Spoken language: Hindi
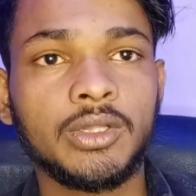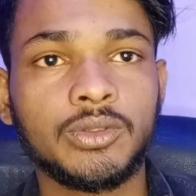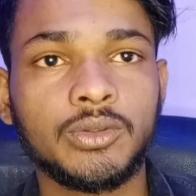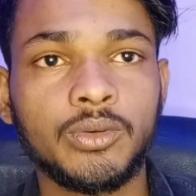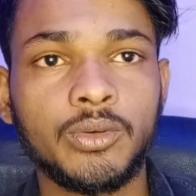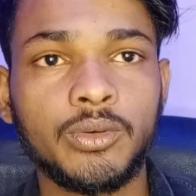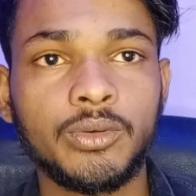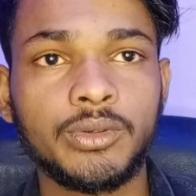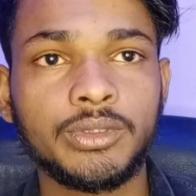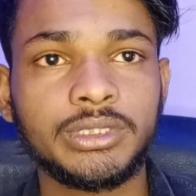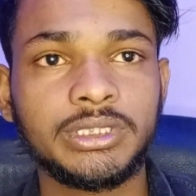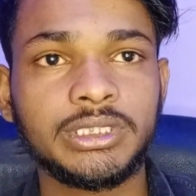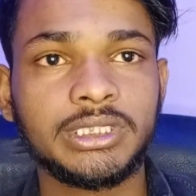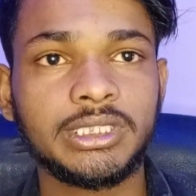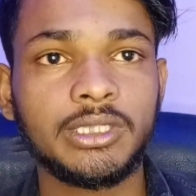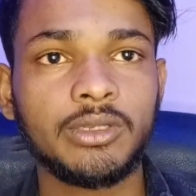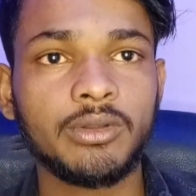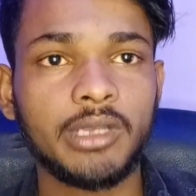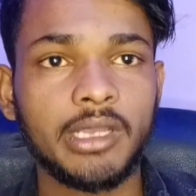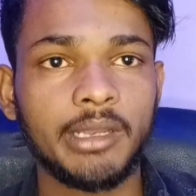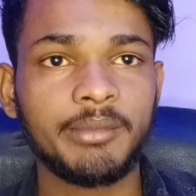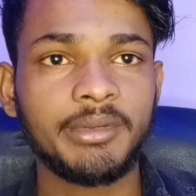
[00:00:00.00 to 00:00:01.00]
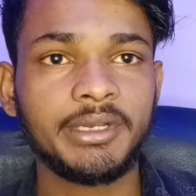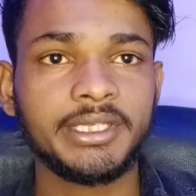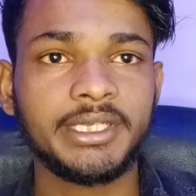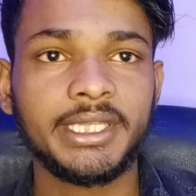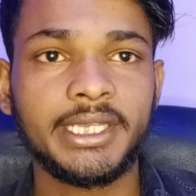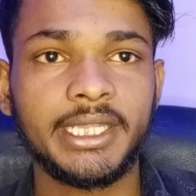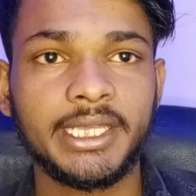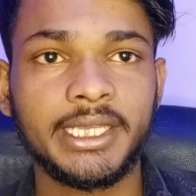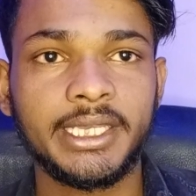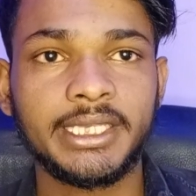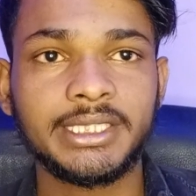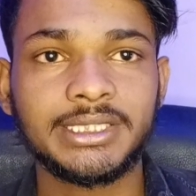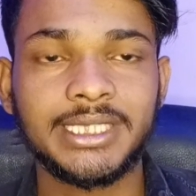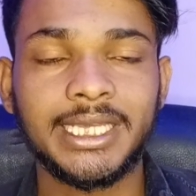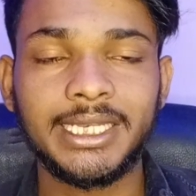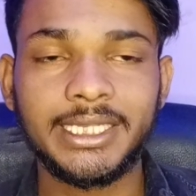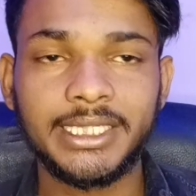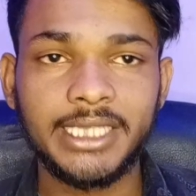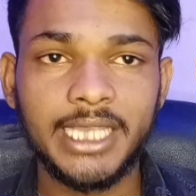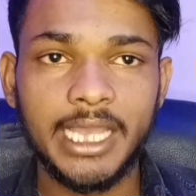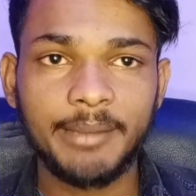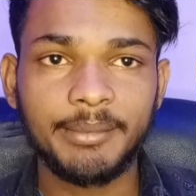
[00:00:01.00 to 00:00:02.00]
तो जितने लोग कमेंट किए रहेंगे इसका
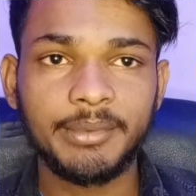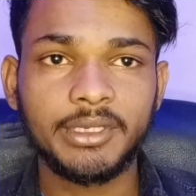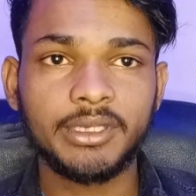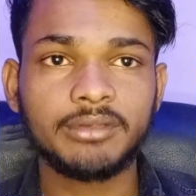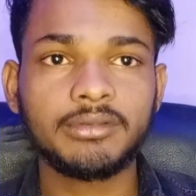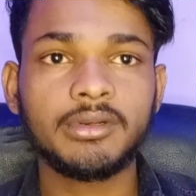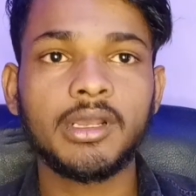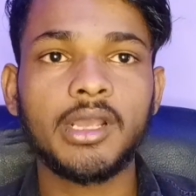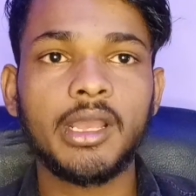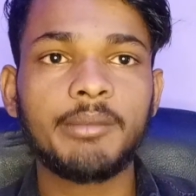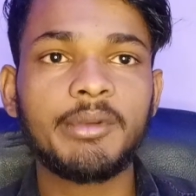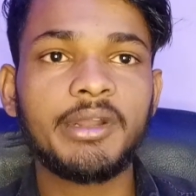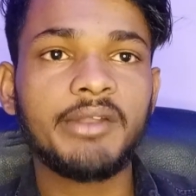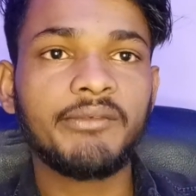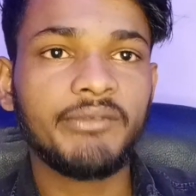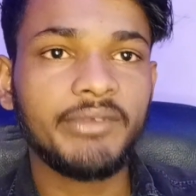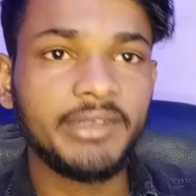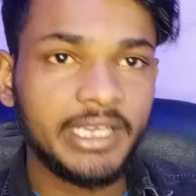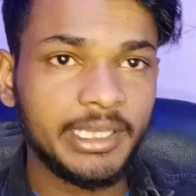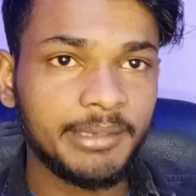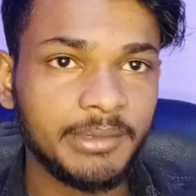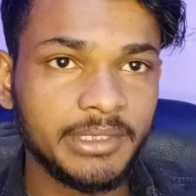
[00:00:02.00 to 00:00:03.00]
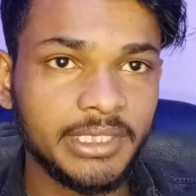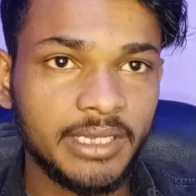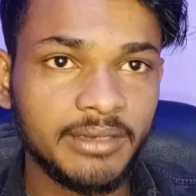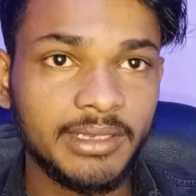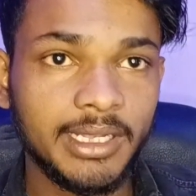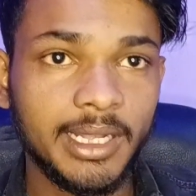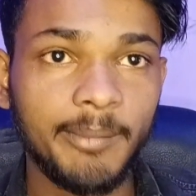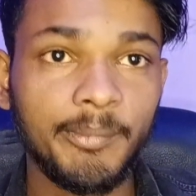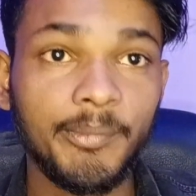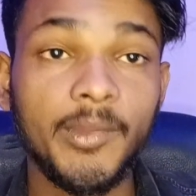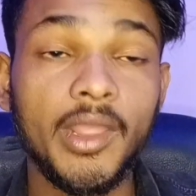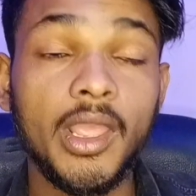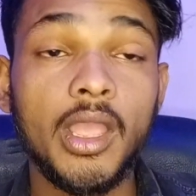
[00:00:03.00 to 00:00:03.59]
लिंक काफ़ी करूँगा कमेंट फीकर में जाऊँगा